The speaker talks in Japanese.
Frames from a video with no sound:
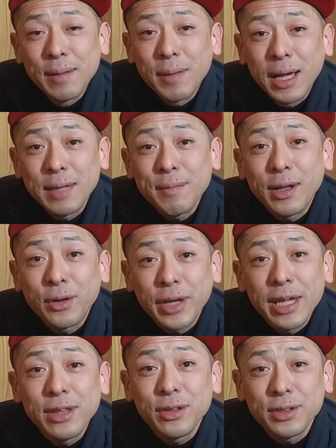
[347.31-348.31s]
まあ、今の
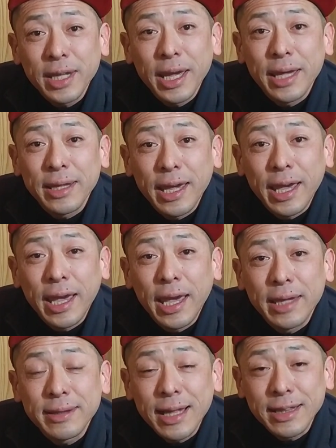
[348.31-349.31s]
現状
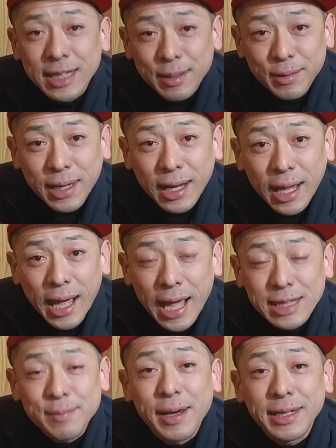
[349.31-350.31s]
で、えー、3チームから
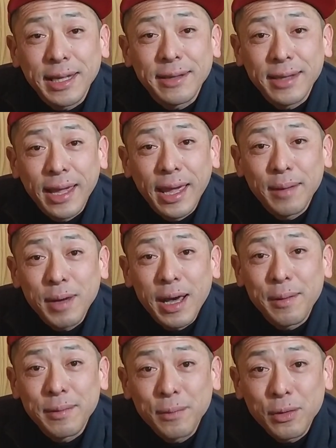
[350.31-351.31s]
始まりですね、ま
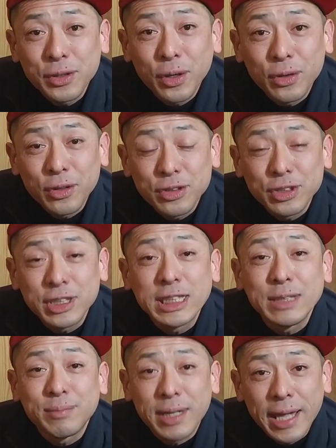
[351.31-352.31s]
あ、目標の10
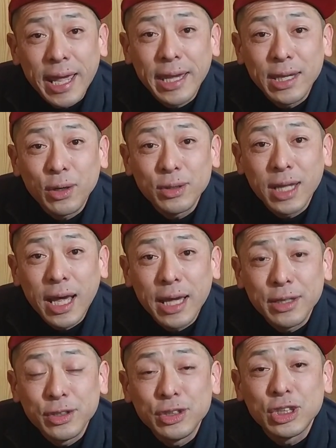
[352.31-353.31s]
チームまでいろんな
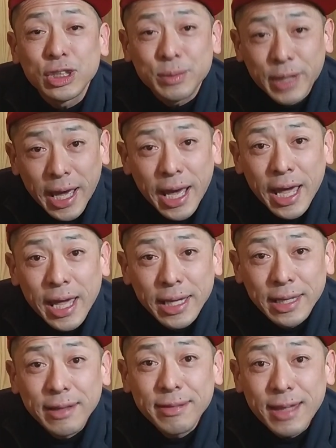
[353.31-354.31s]
YouTube や
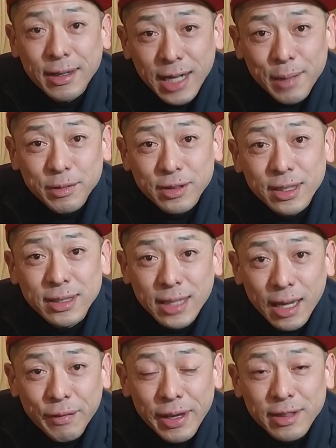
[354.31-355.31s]
Instagram、
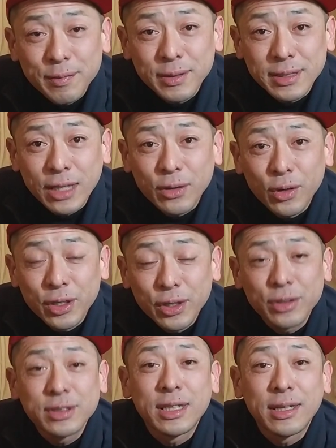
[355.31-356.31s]
Twitter、Facebook などを利
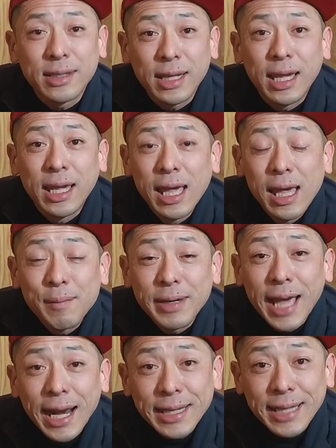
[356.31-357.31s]
用してですね、まあ、
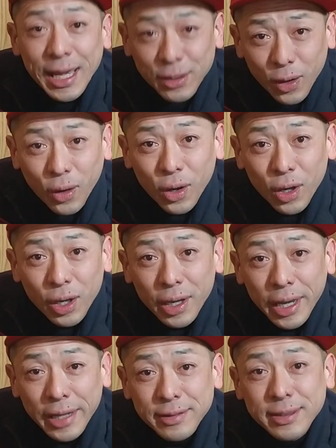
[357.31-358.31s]
やりたいと、
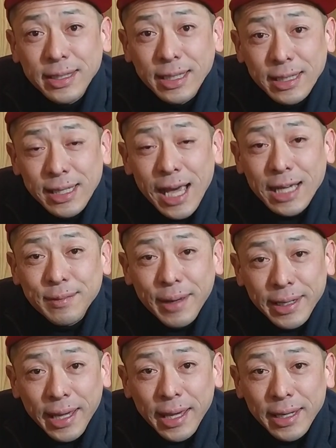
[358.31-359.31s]
え月に200
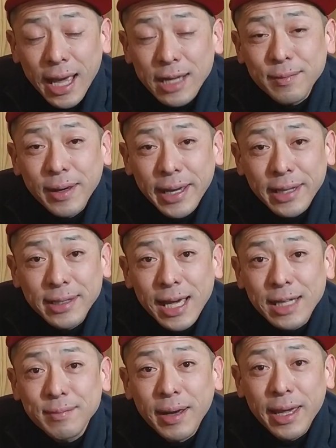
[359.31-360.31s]
万円、100万円、
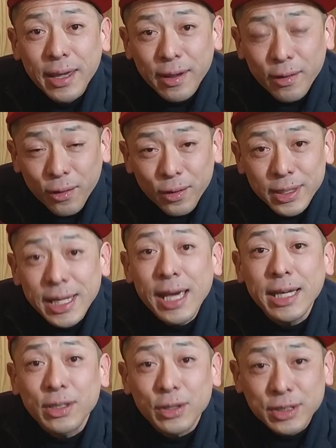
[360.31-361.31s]
200万円を利
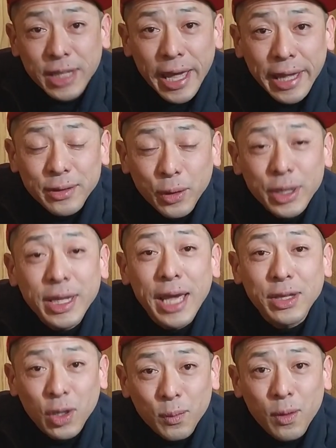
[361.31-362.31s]
益として取りた
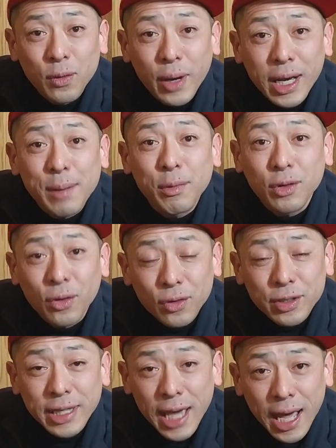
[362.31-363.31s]
いと思う若
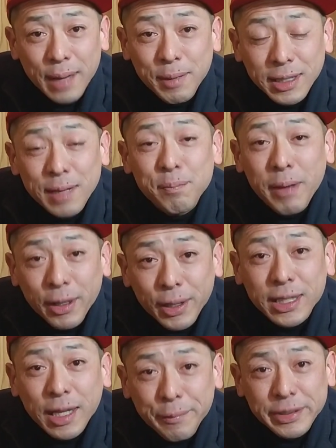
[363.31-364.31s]
者や、まあ、年配の
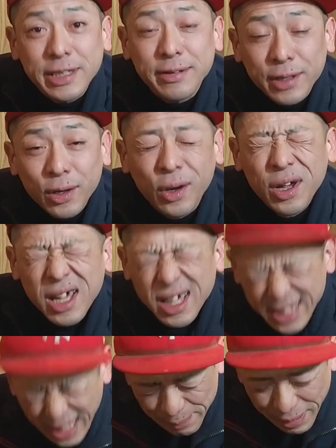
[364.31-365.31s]
方もいいんですけど、
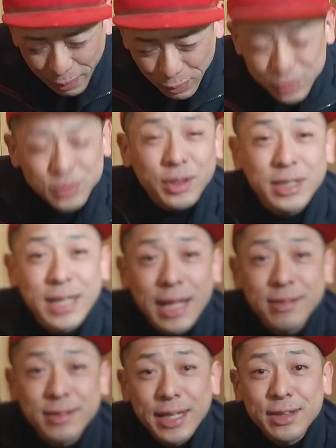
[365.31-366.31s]
まあ、本当に
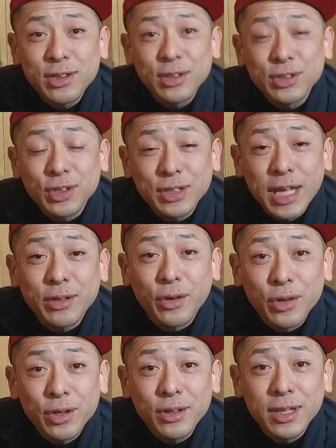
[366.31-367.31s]
夏熱中症な
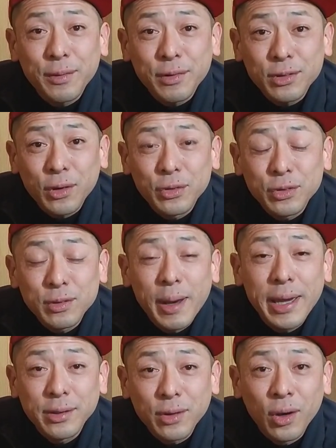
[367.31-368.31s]
どいろんなことを含
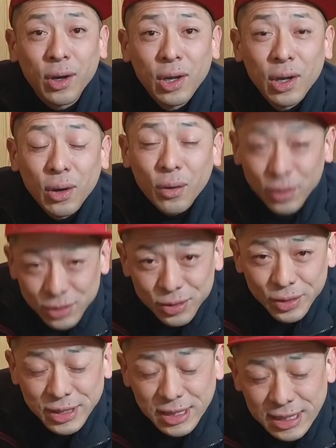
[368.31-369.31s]
まれると、本
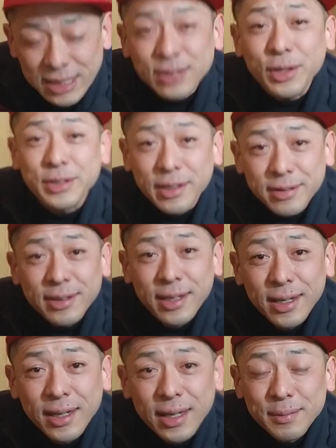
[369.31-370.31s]
当にしんどいです。
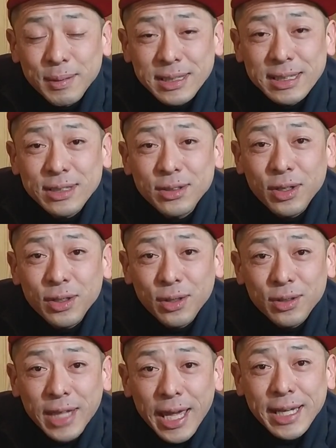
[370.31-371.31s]
まあ、しんどい
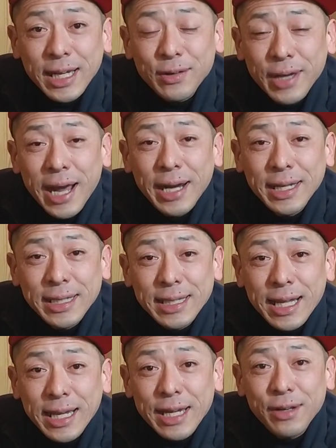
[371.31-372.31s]
のを対価の代わりにい
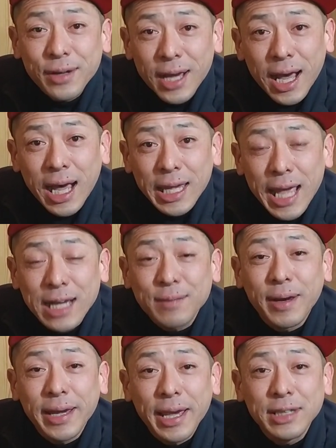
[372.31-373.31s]
ただけるのが100
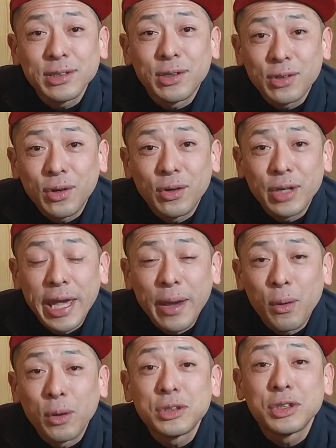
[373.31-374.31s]
万円以上の、え
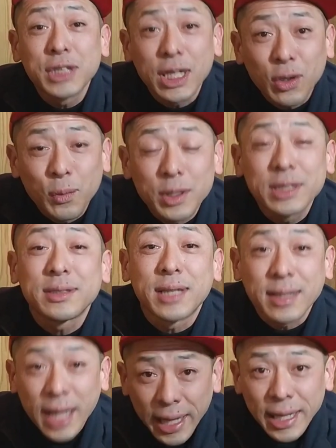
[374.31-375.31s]
報酬だと思ってく
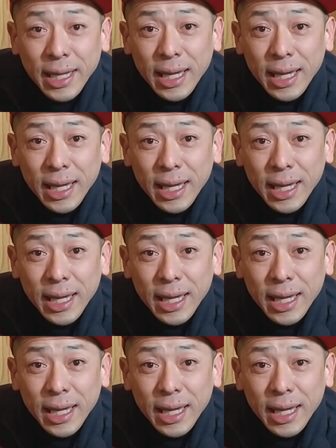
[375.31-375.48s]
ださい